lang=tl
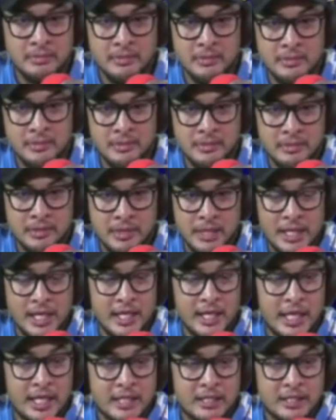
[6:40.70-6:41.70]
Dili
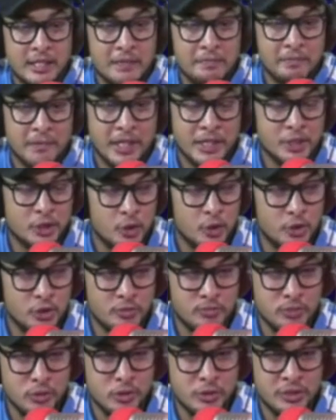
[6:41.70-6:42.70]
nang tip nga isulod sa
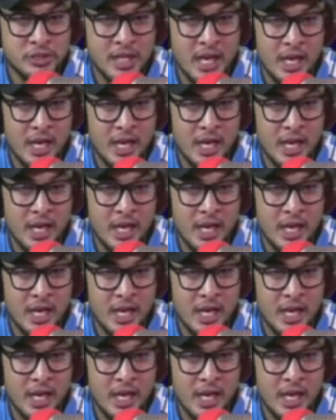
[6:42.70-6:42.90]
bulsa ha.